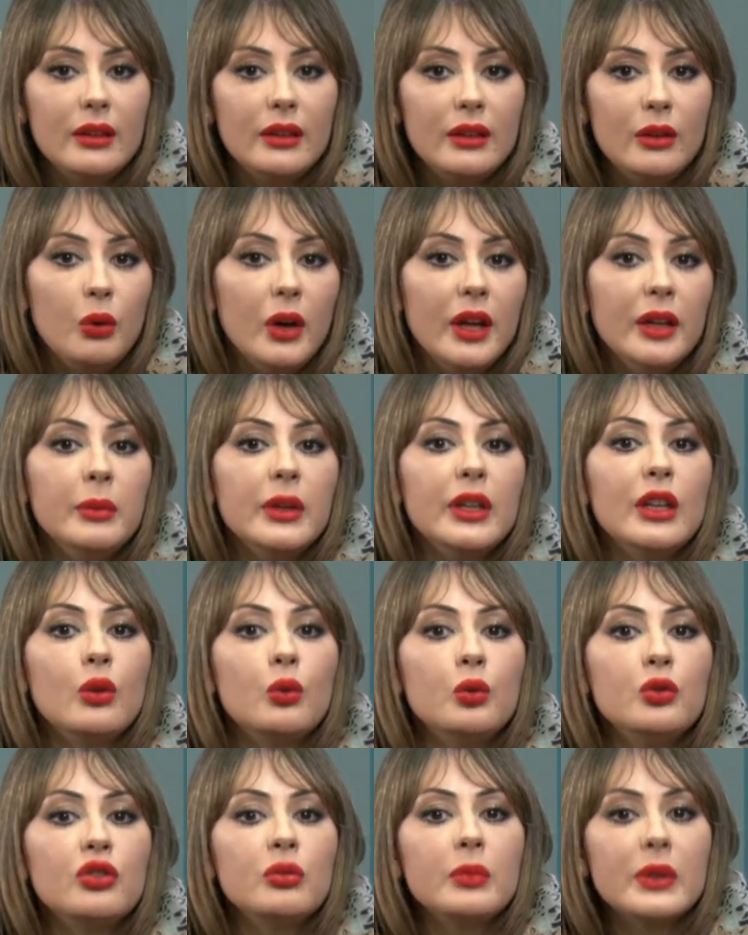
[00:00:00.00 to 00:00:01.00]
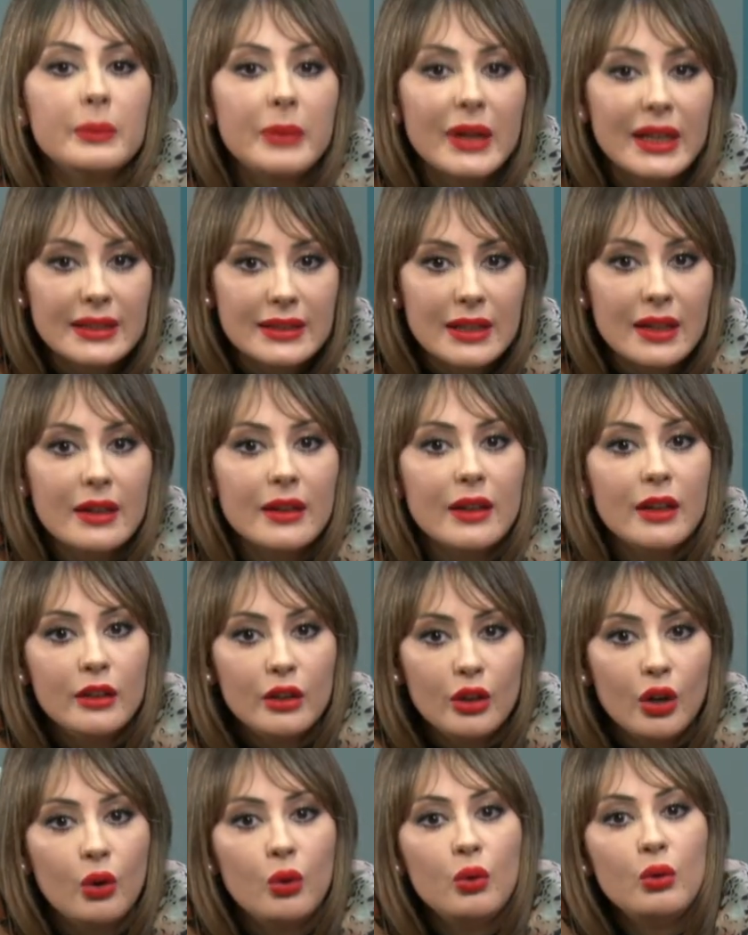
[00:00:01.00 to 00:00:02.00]
الواحد الواحد ما كيكونش مختار
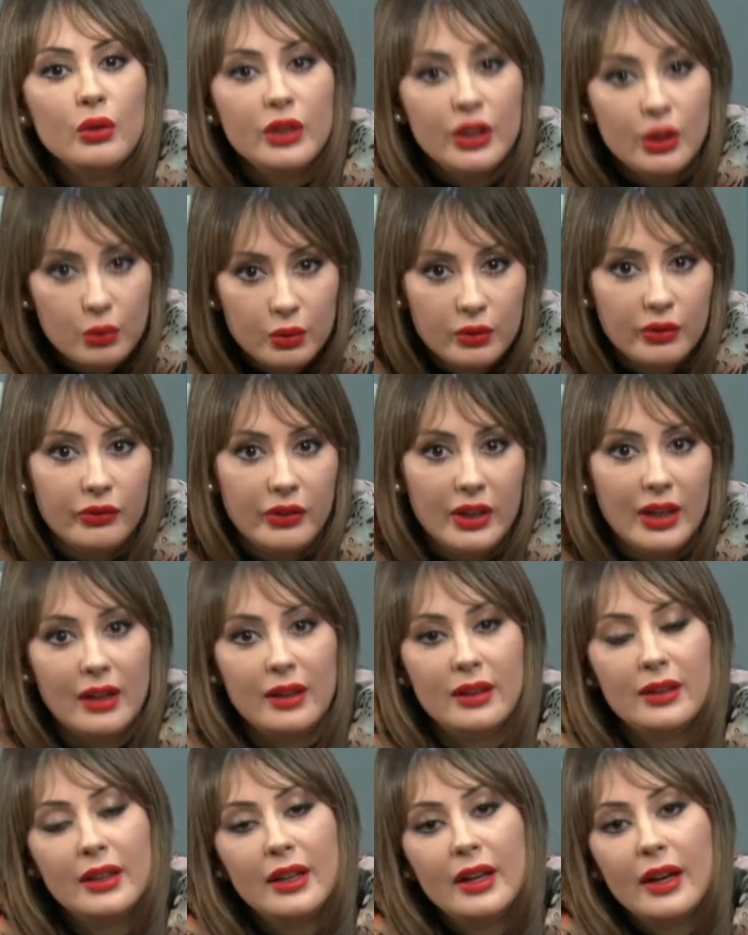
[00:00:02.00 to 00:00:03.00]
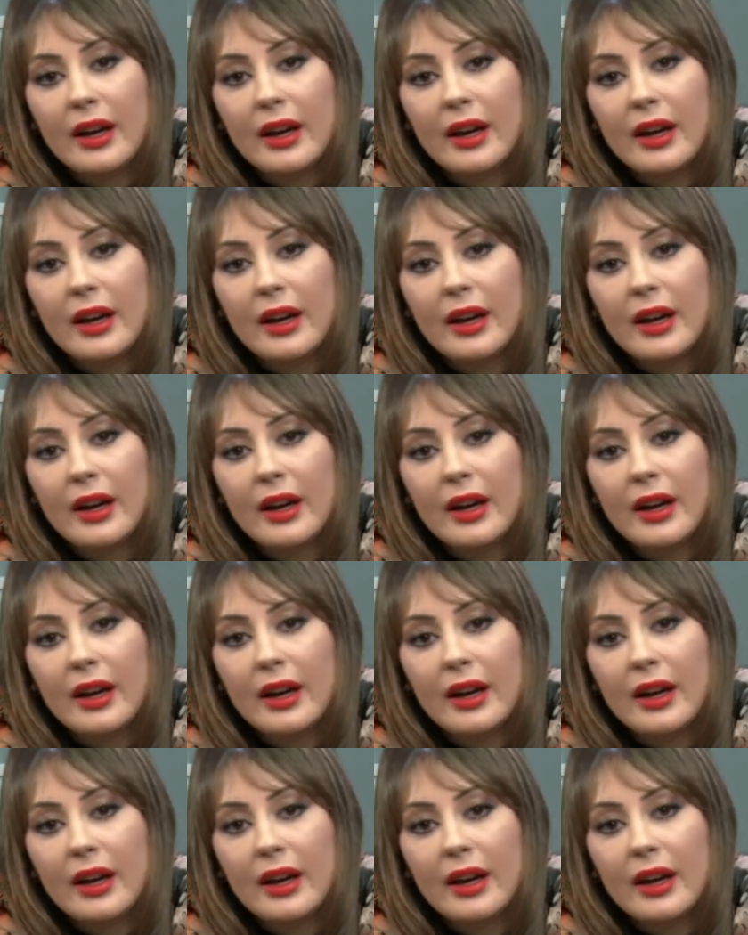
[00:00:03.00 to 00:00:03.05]
انه يكون فيها